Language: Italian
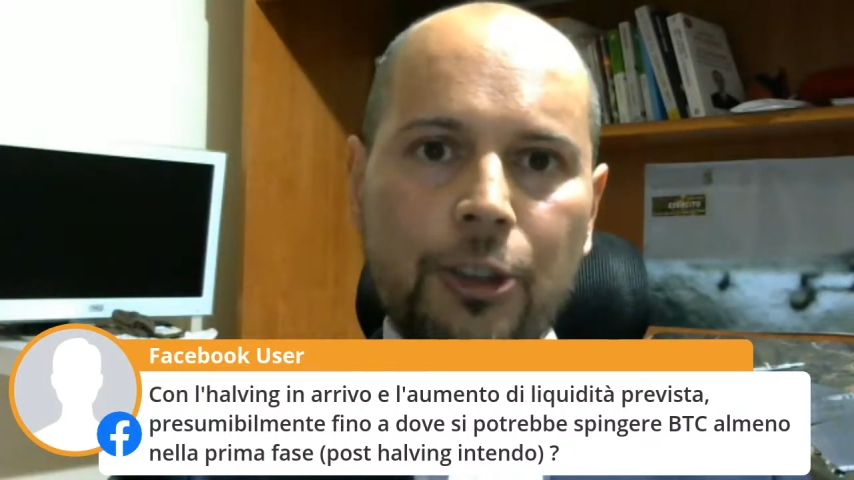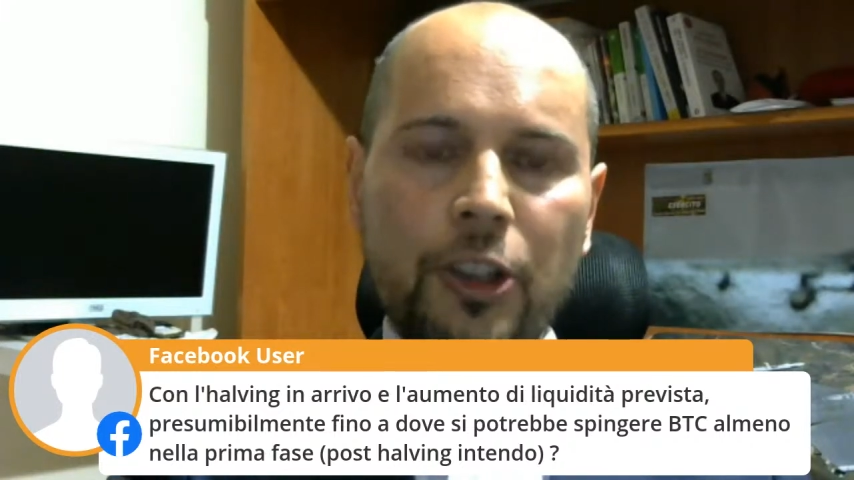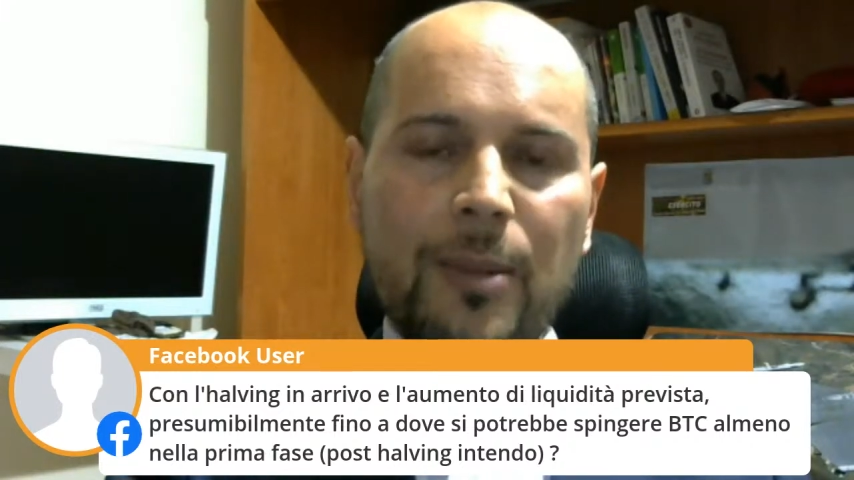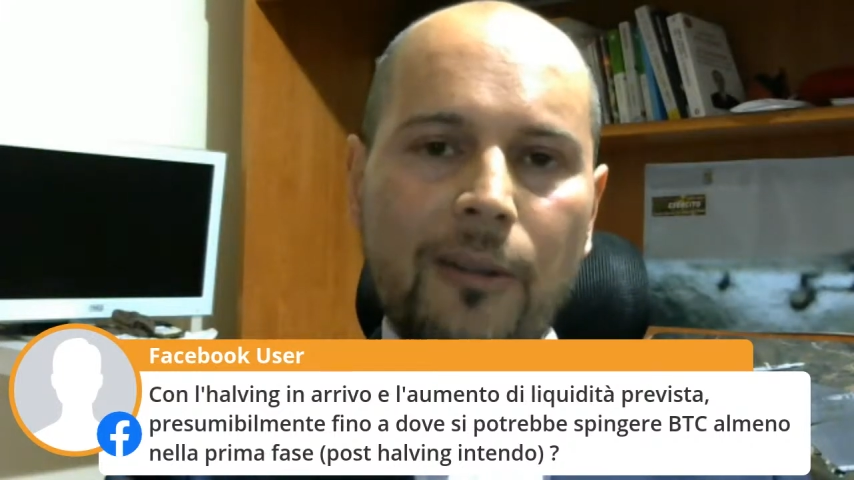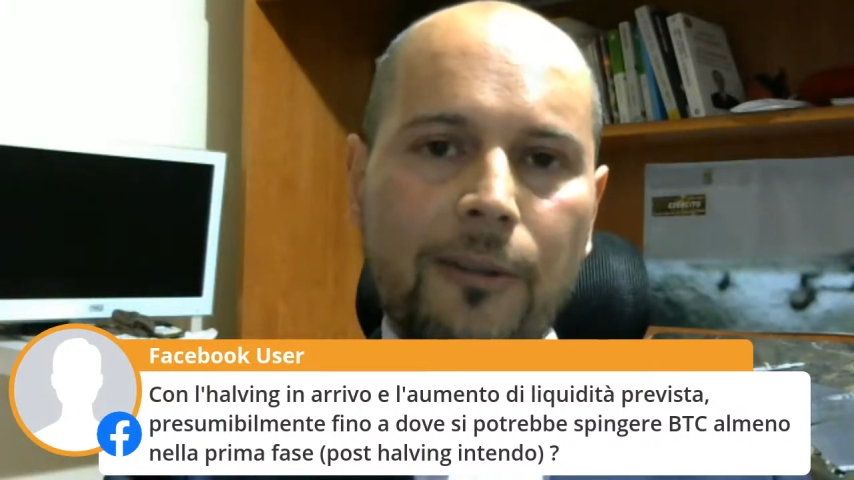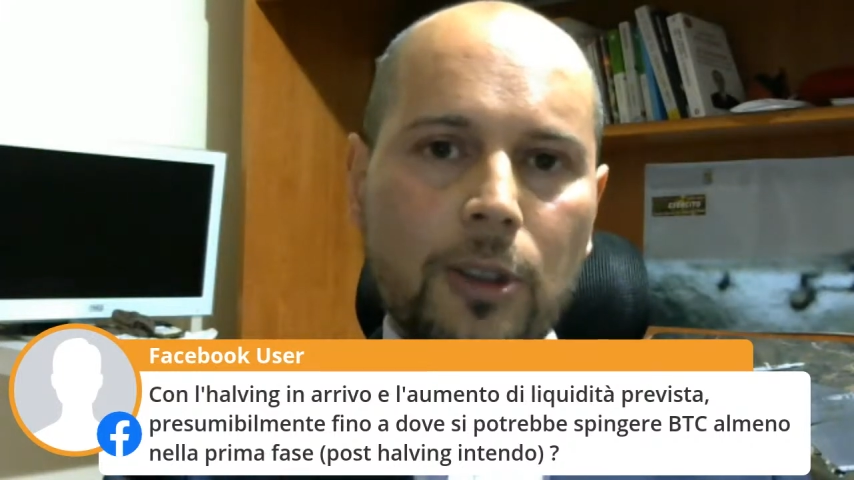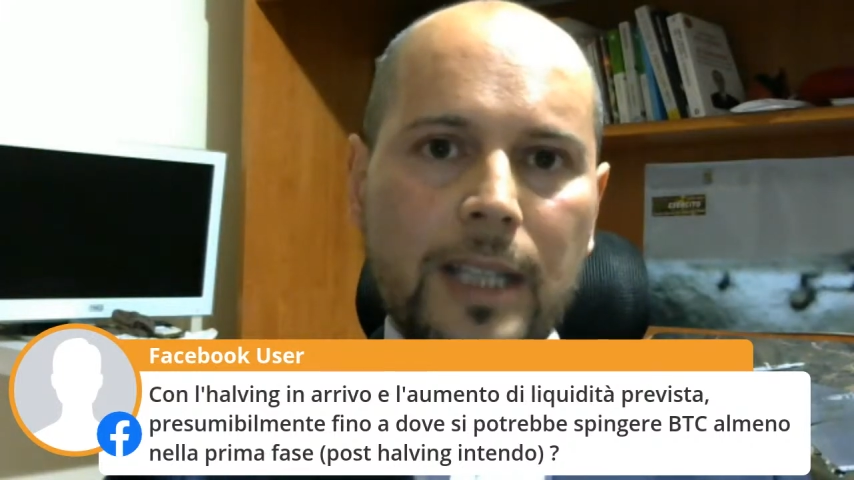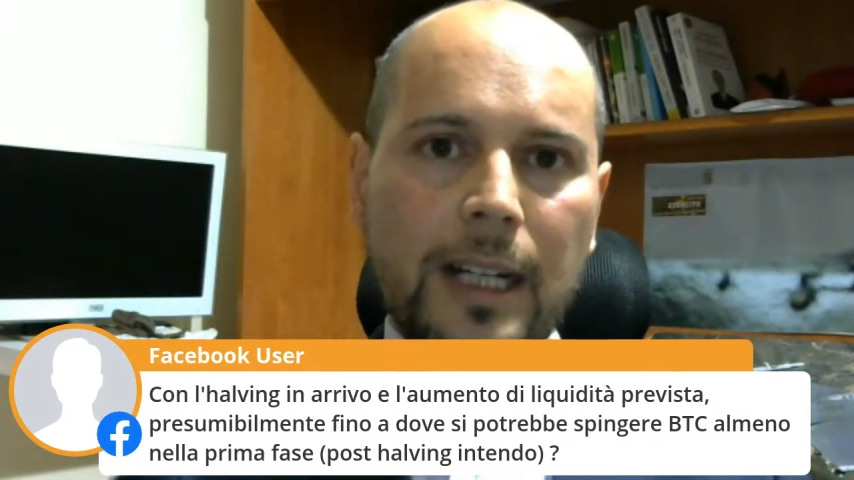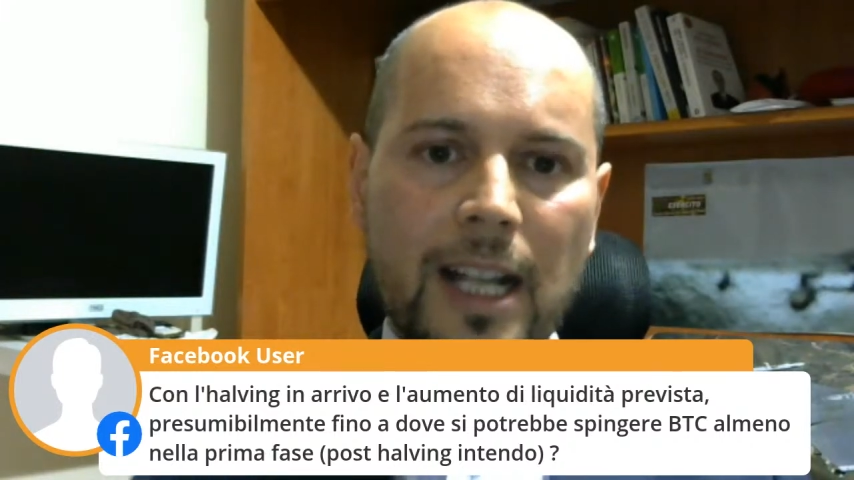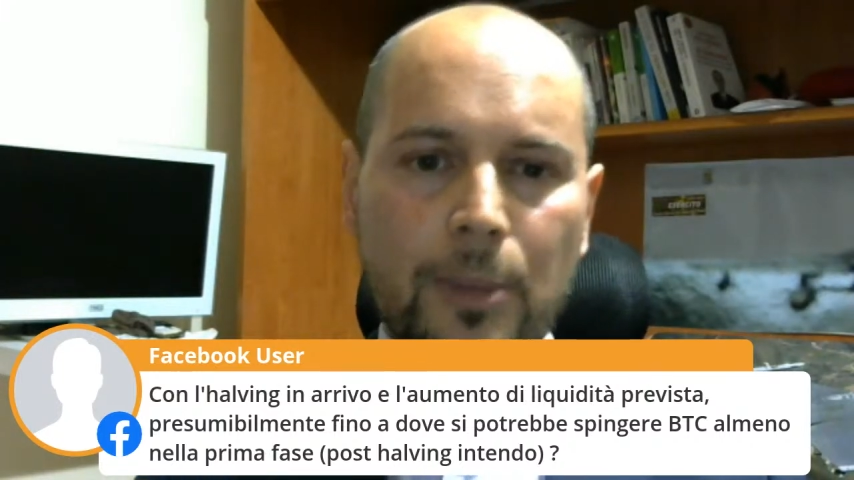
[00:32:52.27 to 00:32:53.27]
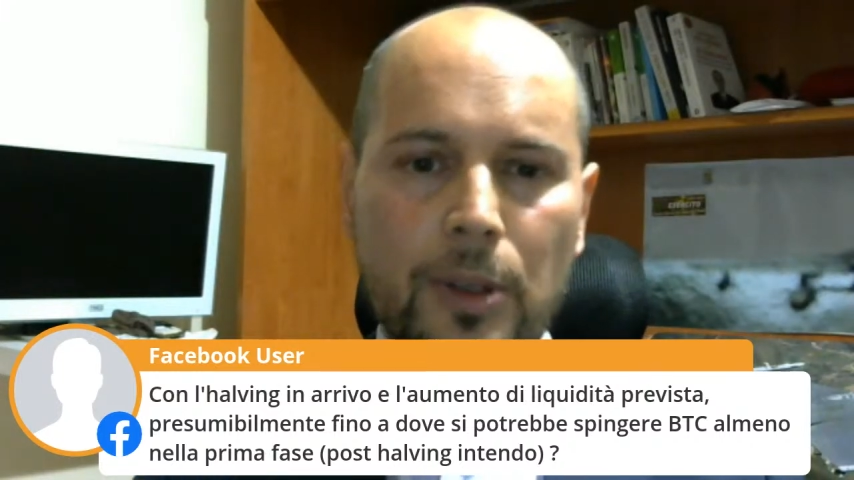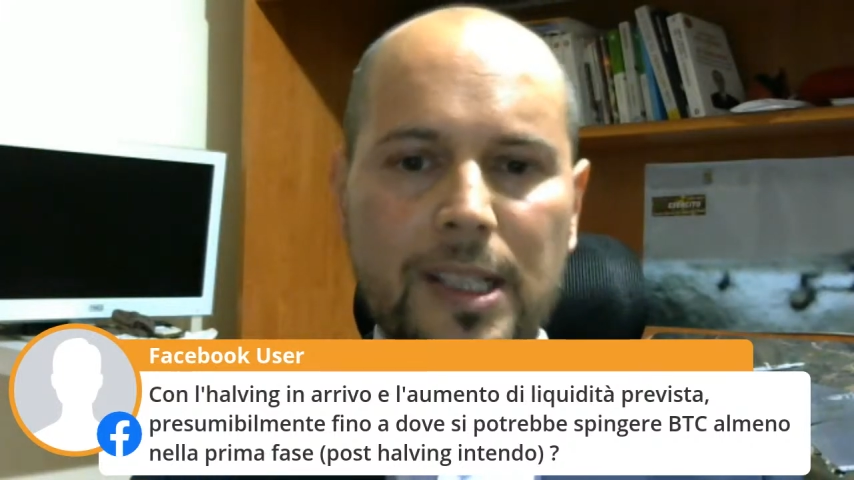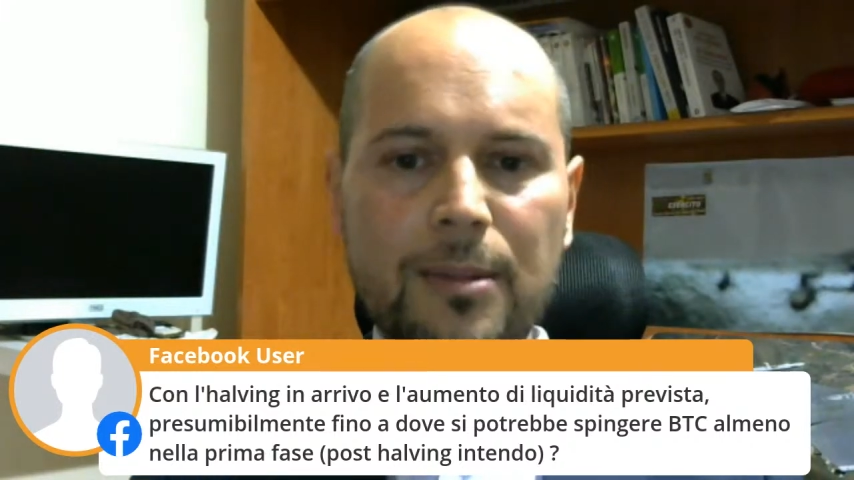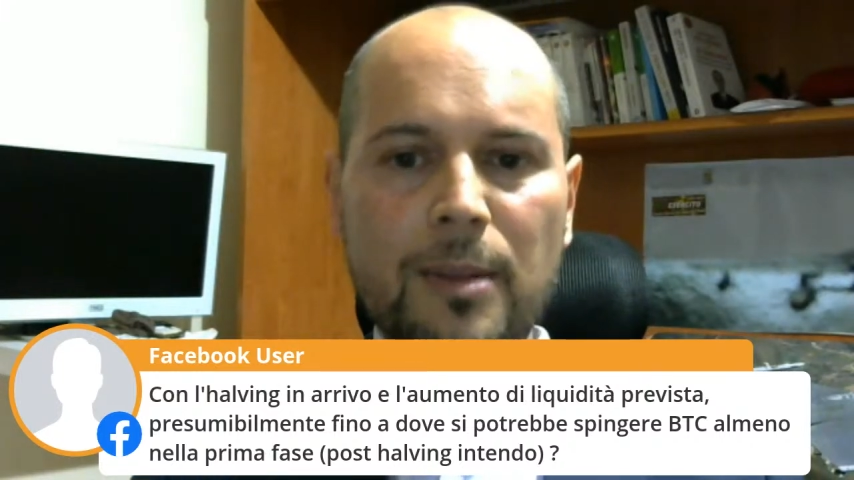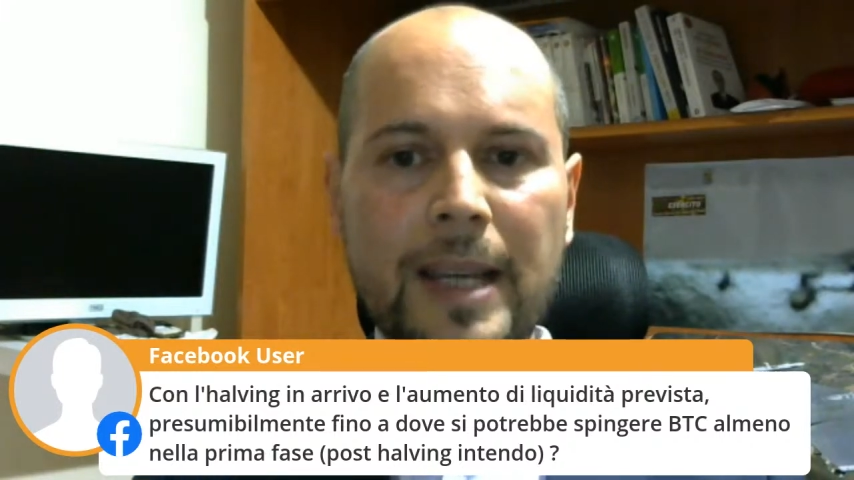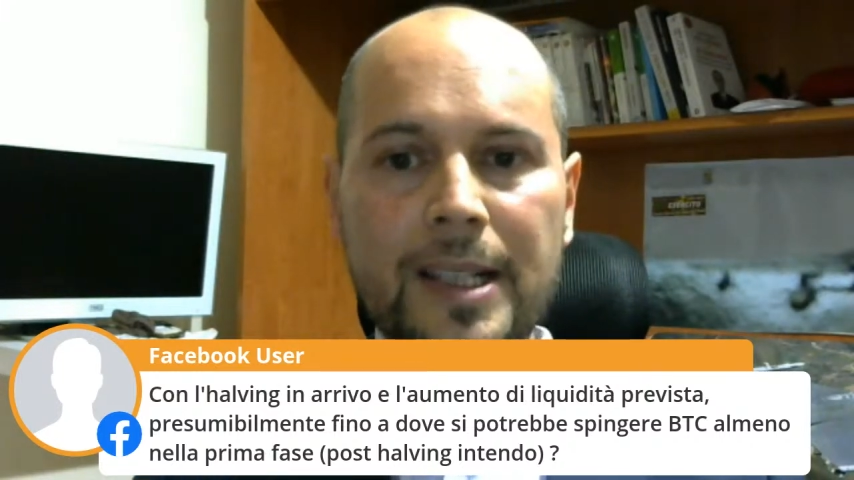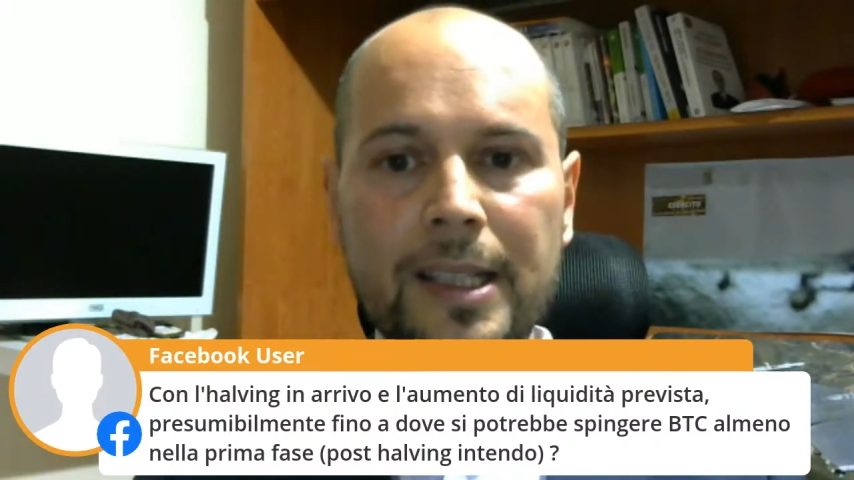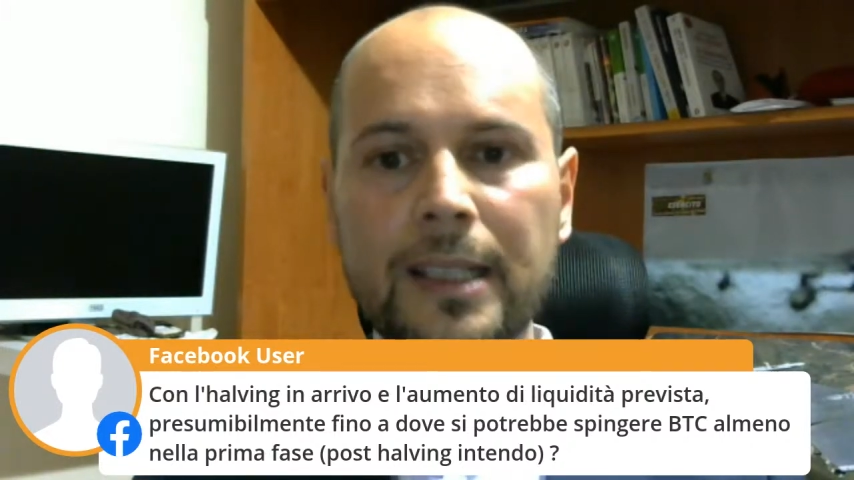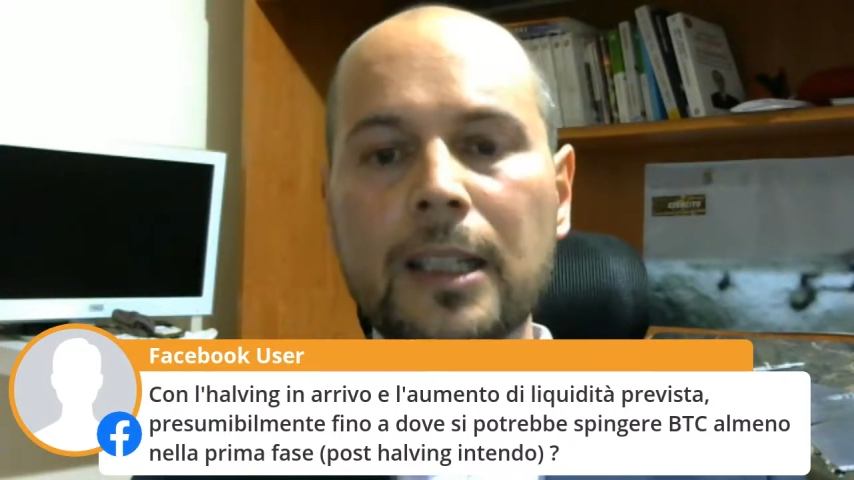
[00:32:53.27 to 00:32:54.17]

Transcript: dovremo affrontare nei prossimi mesi.